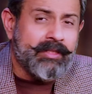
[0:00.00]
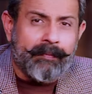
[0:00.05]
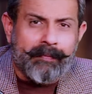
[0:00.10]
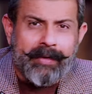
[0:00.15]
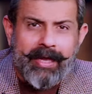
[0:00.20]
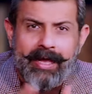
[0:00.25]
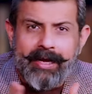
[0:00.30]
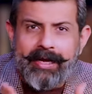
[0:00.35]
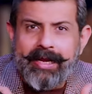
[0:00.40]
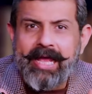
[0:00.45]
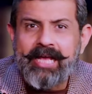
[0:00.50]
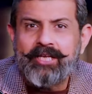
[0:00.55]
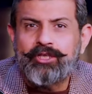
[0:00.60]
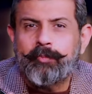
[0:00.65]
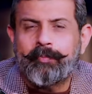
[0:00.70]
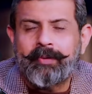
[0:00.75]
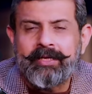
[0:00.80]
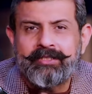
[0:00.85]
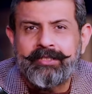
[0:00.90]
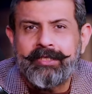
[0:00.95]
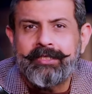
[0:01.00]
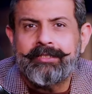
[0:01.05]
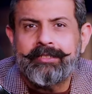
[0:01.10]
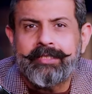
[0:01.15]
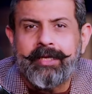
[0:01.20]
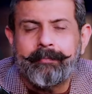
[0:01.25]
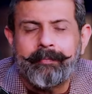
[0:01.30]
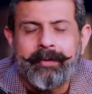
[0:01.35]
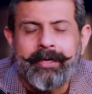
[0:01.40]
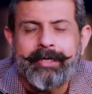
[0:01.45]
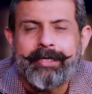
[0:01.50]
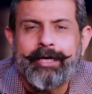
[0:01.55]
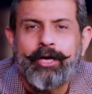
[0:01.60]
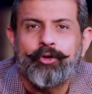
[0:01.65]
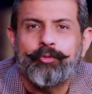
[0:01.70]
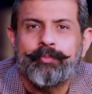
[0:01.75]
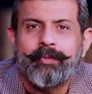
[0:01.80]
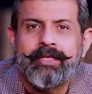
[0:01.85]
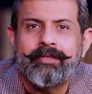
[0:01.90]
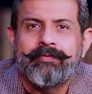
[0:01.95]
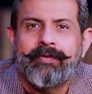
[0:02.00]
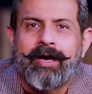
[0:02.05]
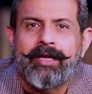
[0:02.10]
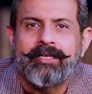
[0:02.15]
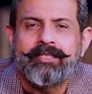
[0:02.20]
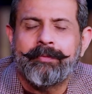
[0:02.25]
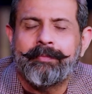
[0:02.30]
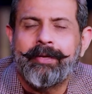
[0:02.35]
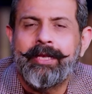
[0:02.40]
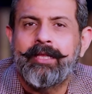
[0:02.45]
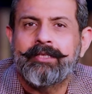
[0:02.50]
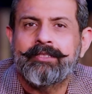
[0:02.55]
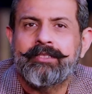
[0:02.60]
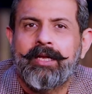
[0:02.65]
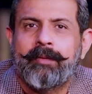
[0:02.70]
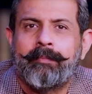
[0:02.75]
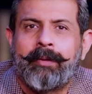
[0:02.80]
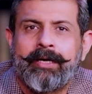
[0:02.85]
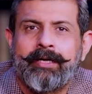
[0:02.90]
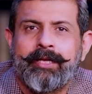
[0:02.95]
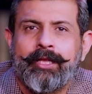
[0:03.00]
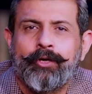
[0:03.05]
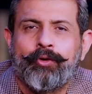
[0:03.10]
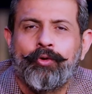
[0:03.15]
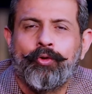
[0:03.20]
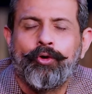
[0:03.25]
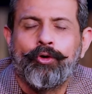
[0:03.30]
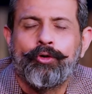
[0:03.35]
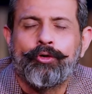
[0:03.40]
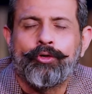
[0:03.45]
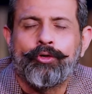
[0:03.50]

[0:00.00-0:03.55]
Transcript: जबकि एन एक सौ पच्चीस से पी टी आई उम्मीदवार जमील असगर भट्टी को